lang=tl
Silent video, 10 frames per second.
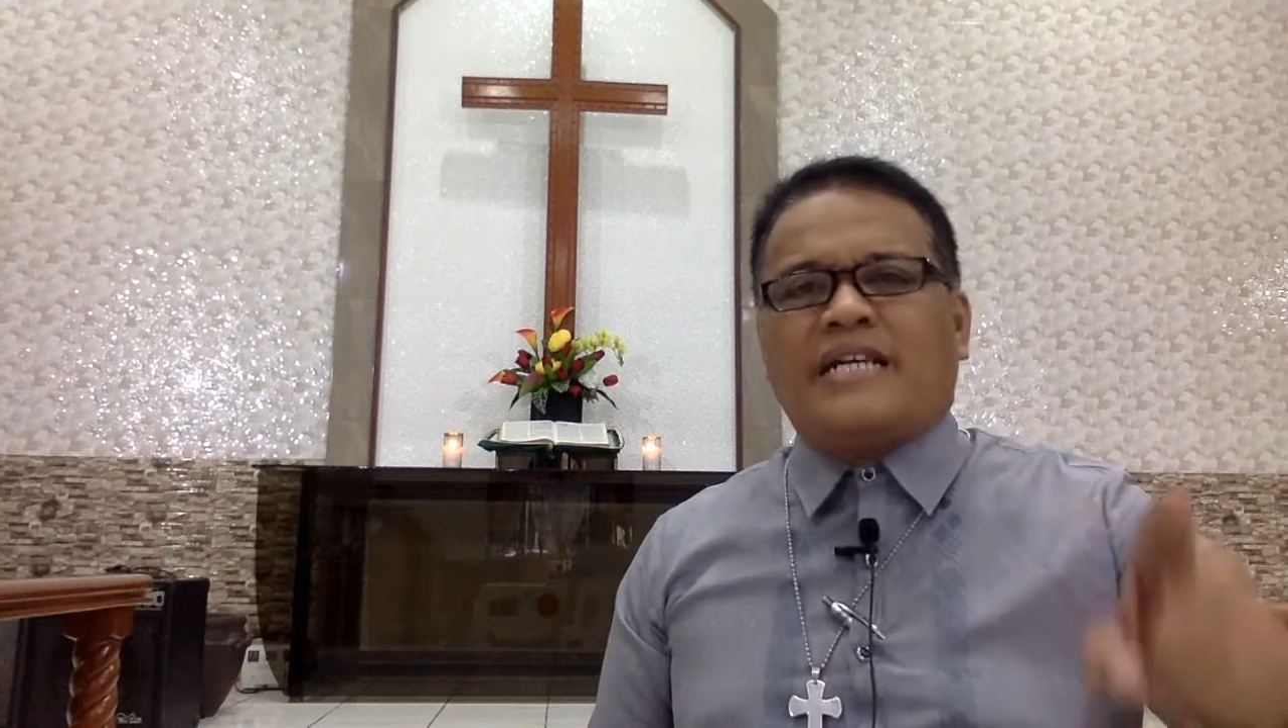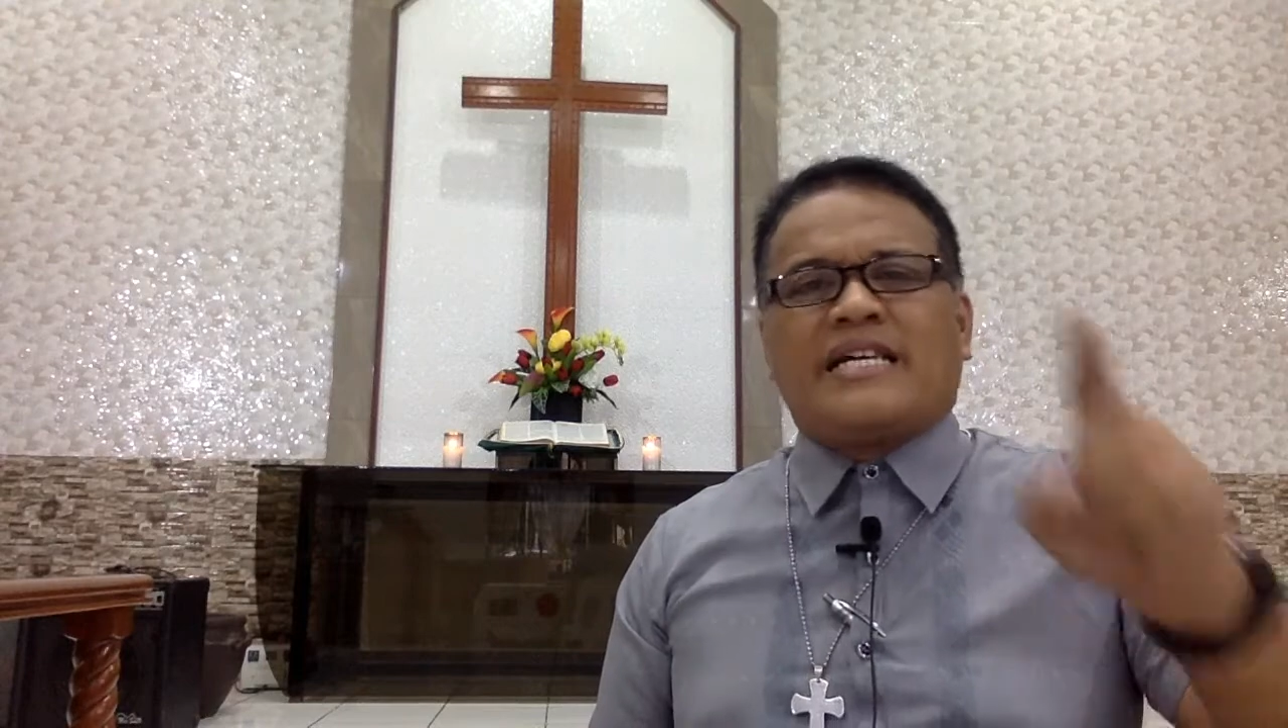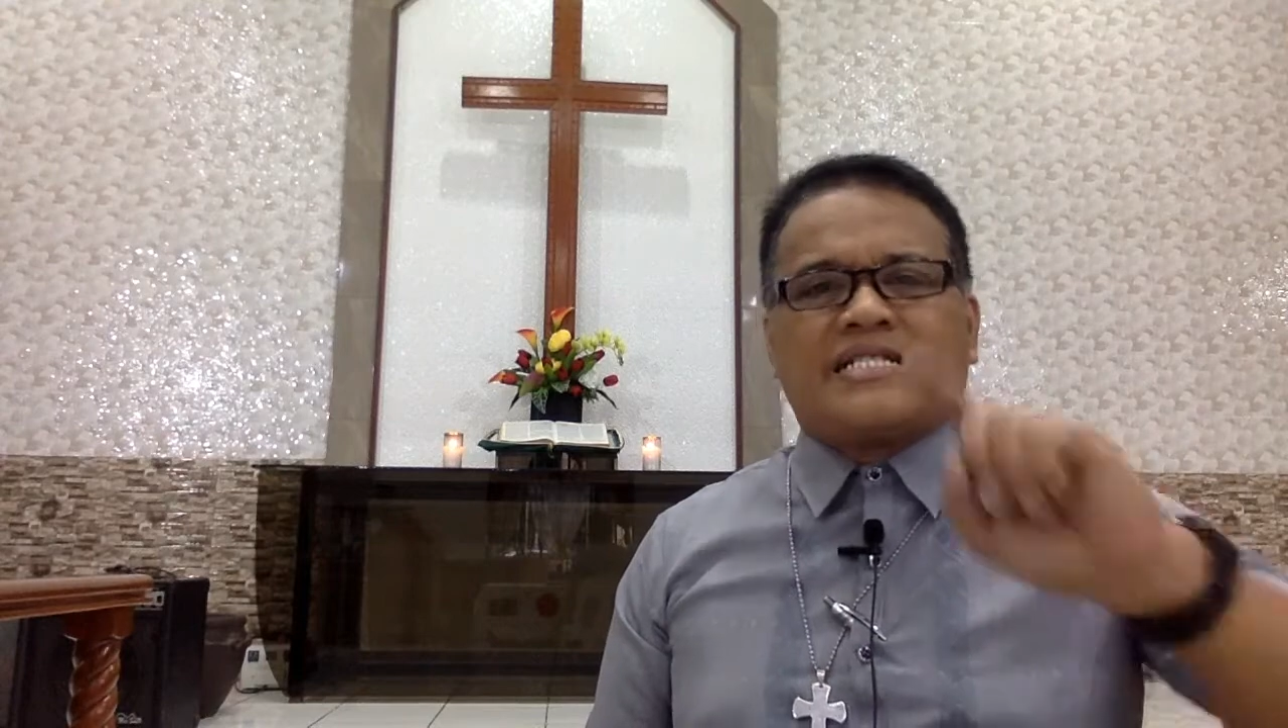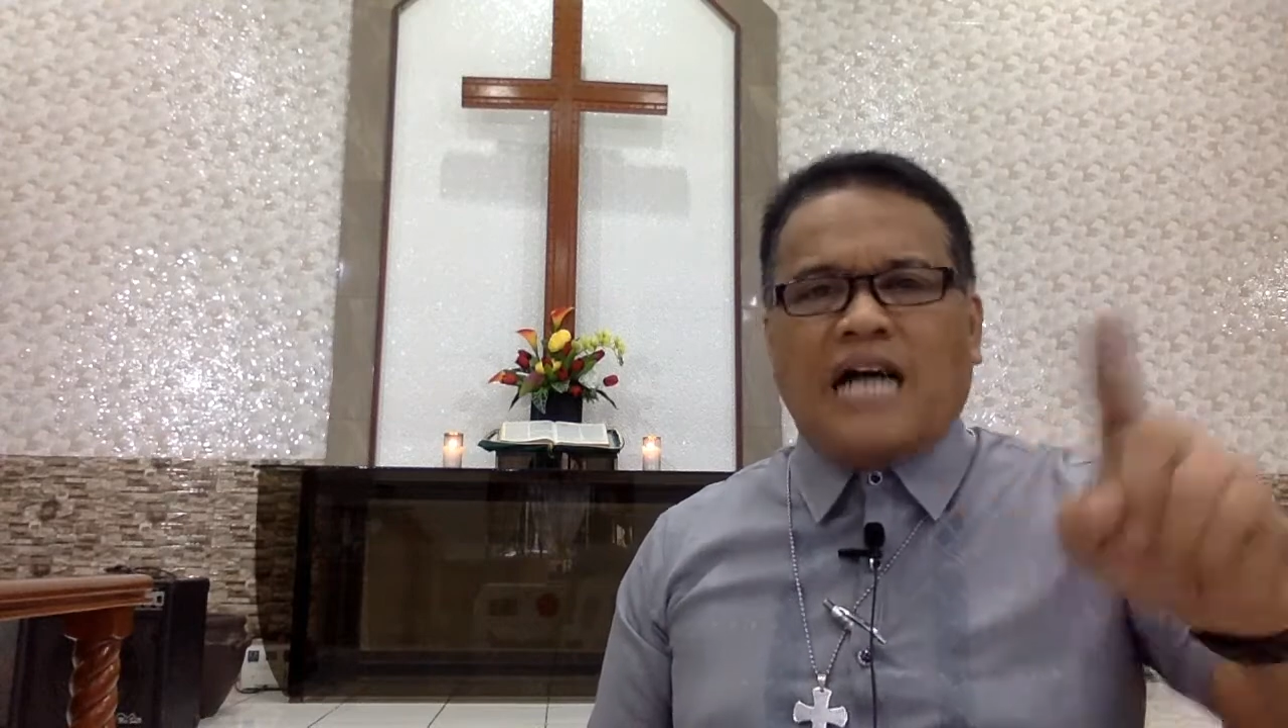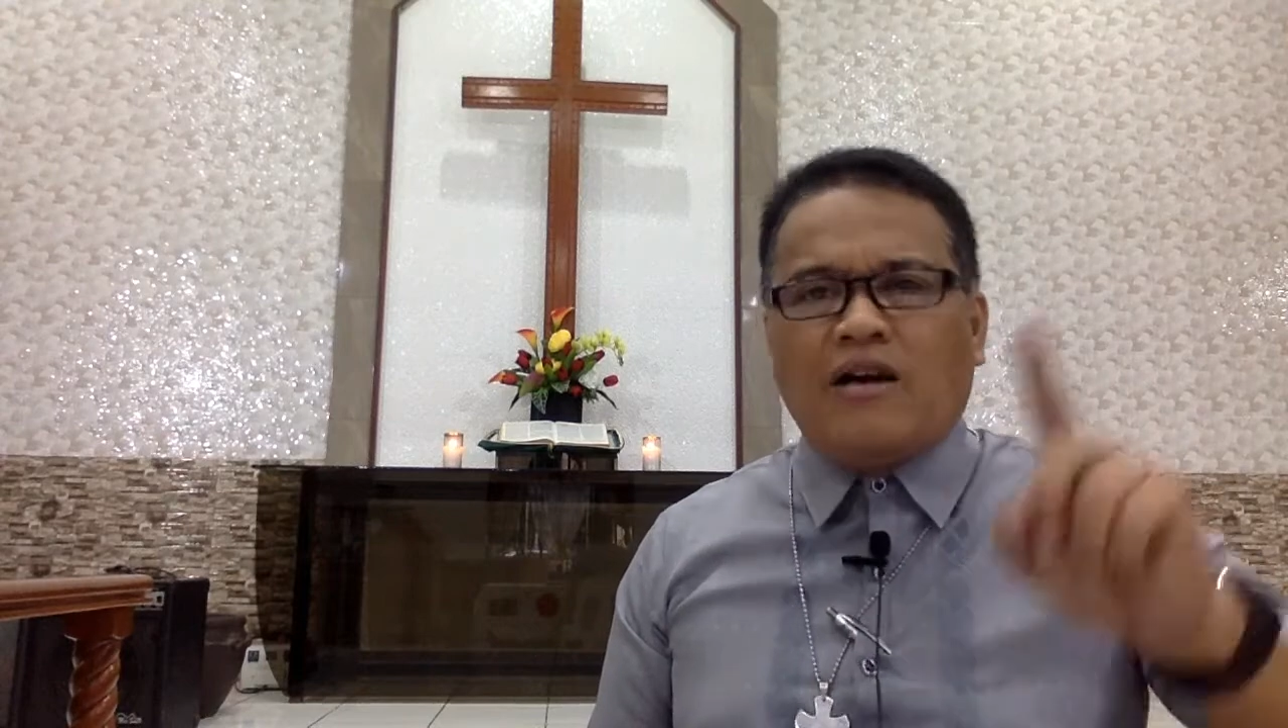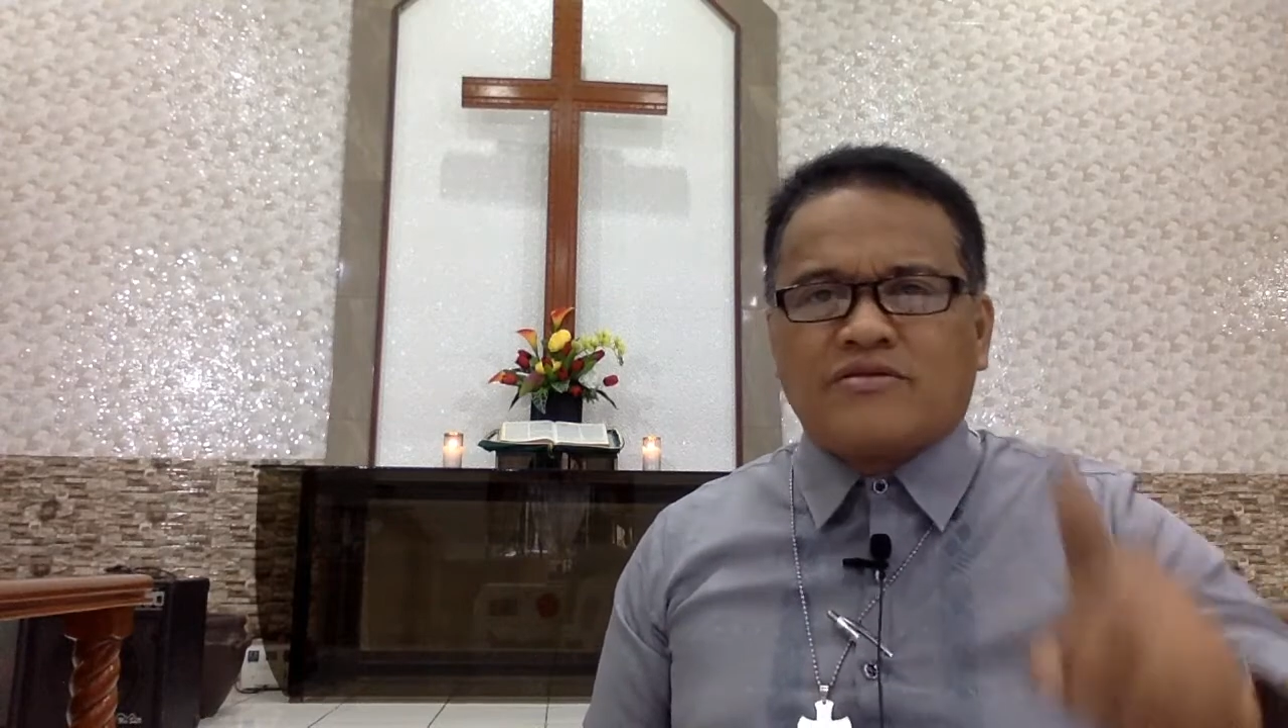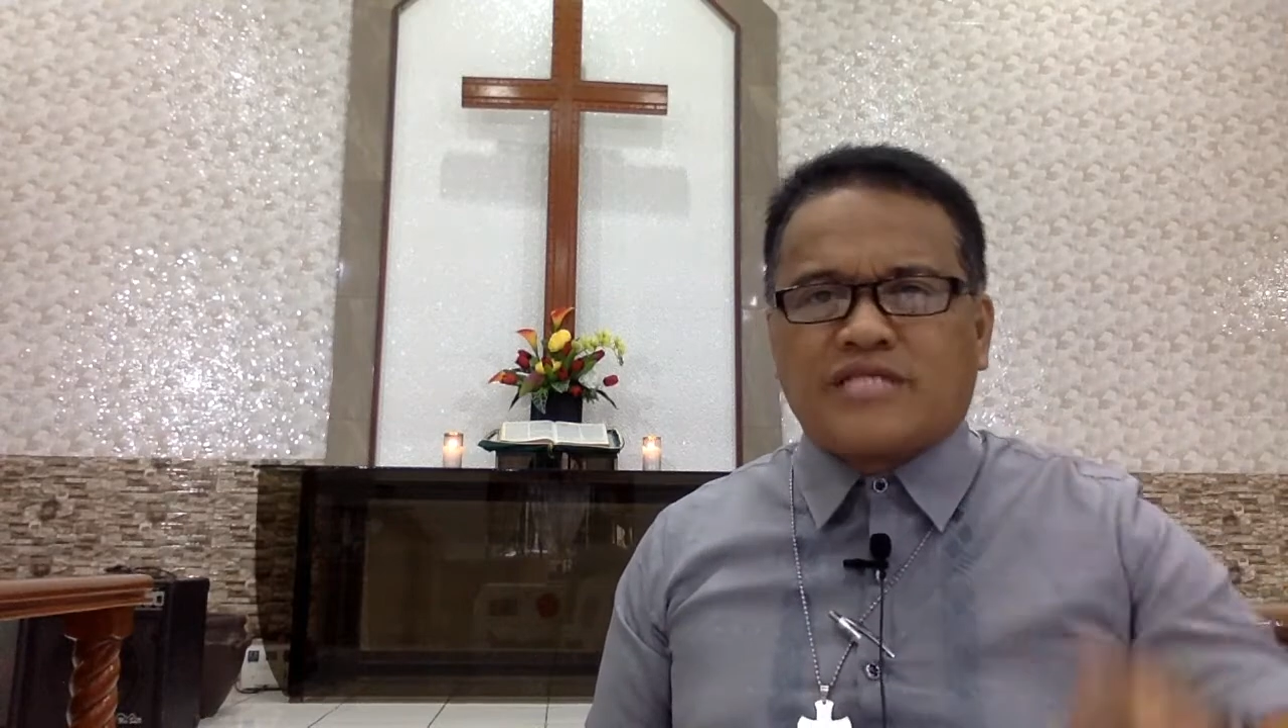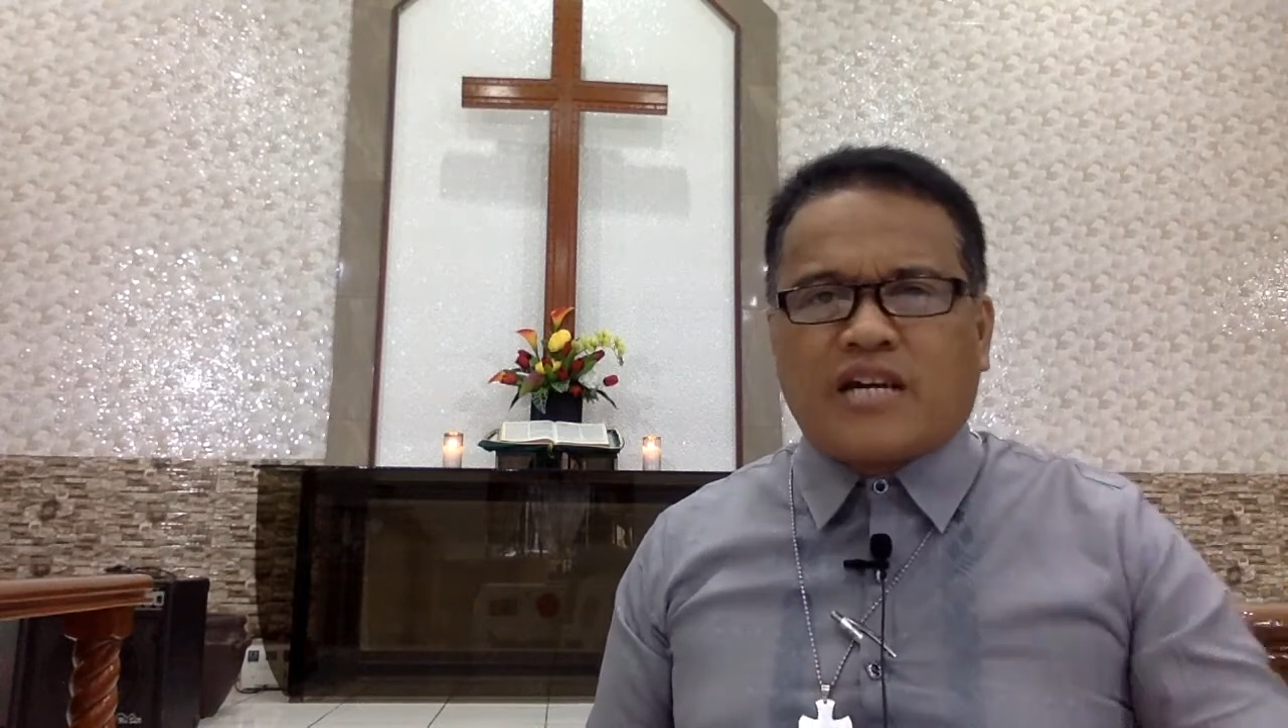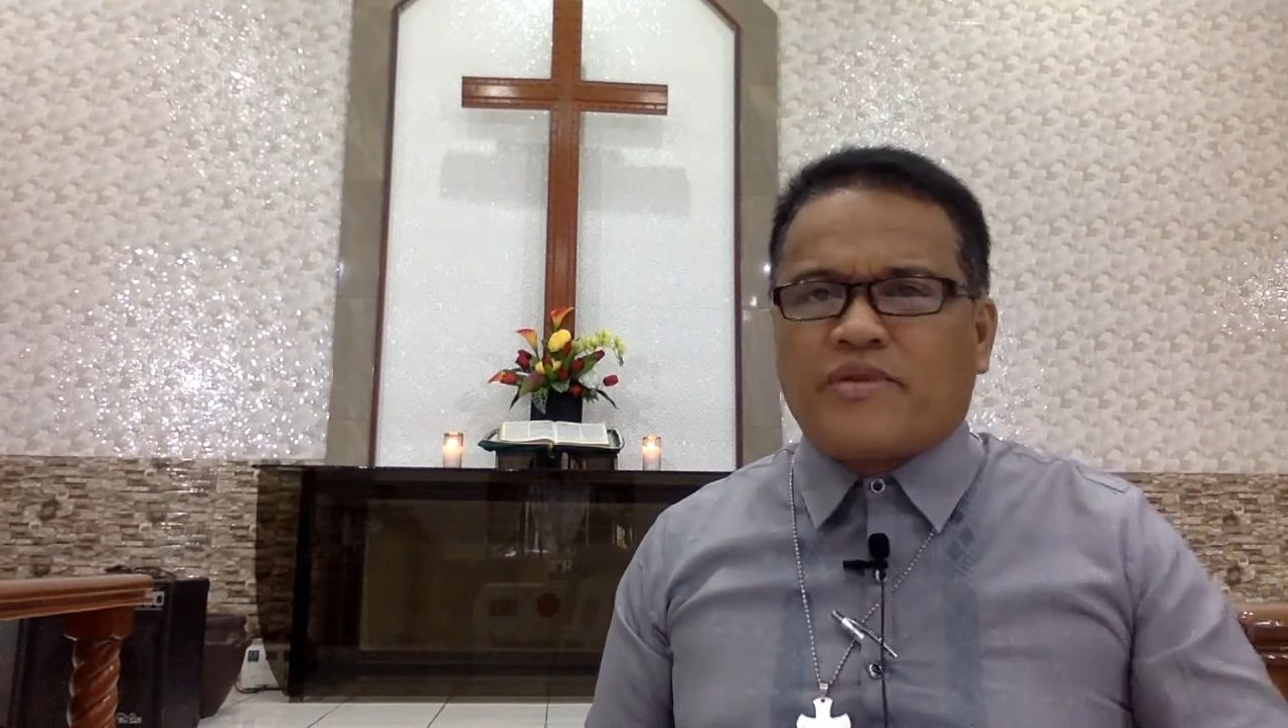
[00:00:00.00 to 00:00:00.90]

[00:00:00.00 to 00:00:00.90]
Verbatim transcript: an encounter